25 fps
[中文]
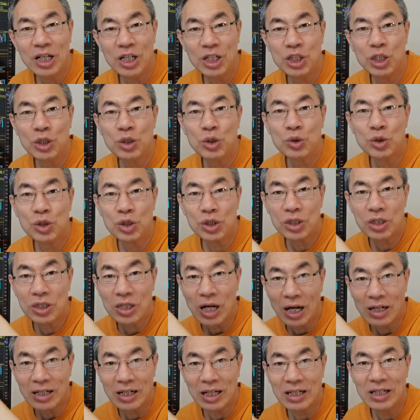这就是
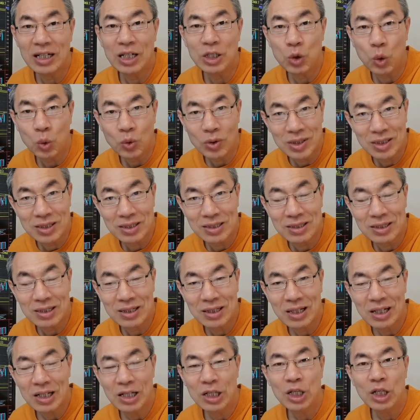让人家融资。
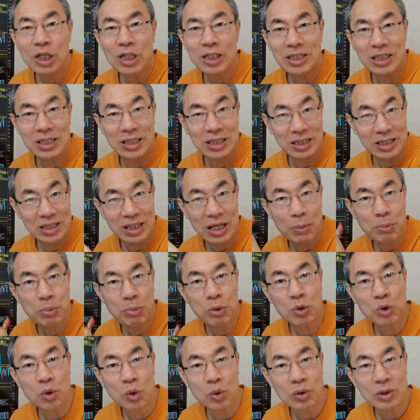企业
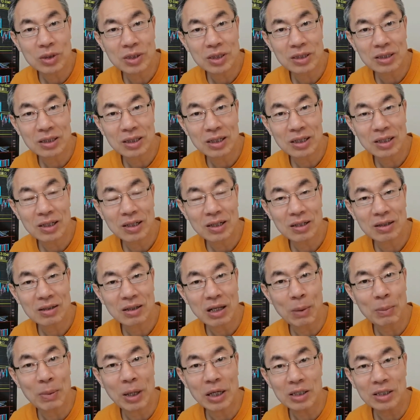不融资，
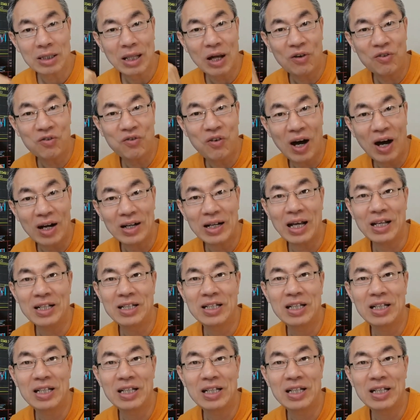那么它发展